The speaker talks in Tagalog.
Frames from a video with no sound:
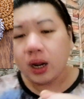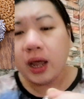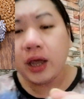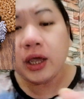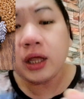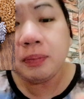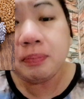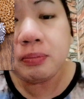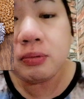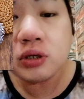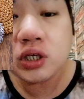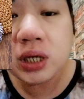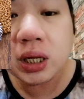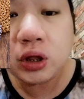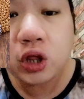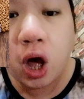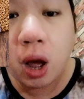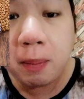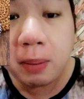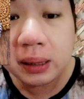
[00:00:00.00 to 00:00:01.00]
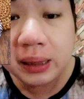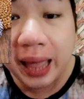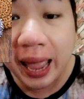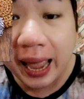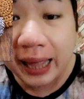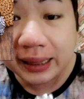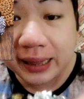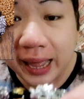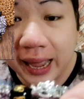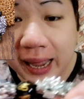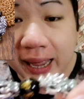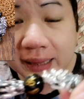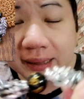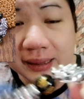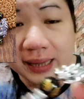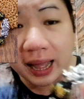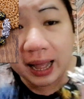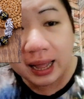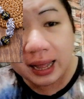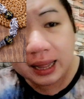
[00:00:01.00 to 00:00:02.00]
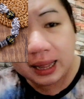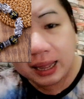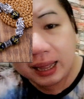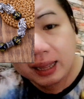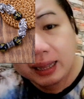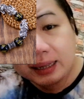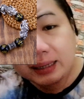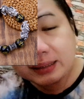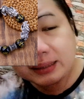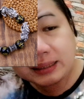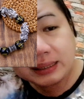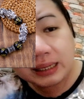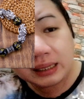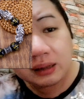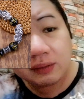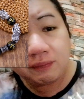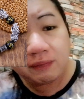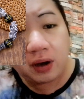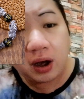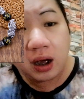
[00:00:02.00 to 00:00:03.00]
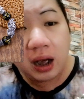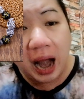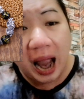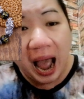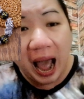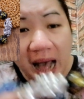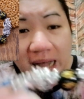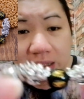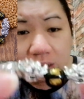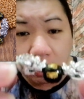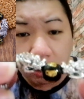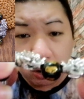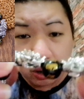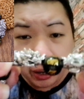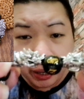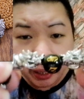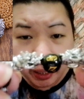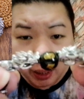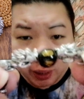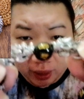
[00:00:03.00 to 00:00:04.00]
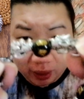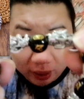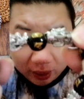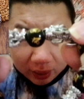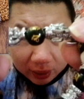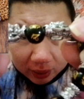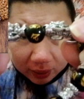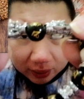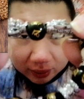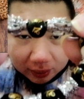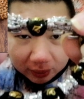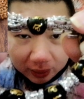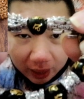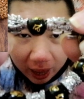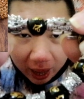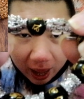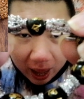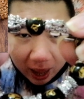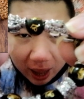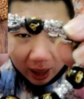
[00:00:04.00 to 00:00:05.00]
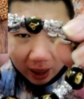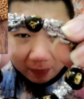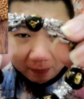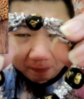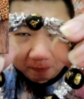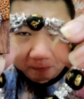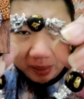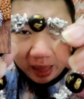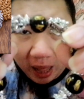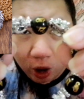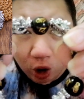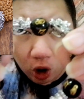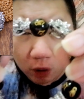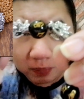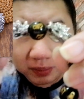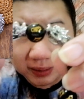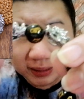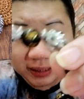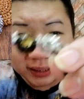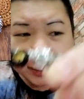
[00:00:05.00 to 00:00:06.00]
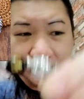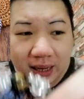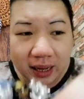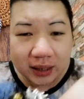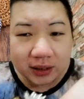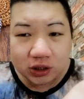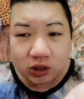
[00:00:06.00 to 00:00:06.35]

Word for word: Ayan po siya, double-headed na silver alloy na black obsidian.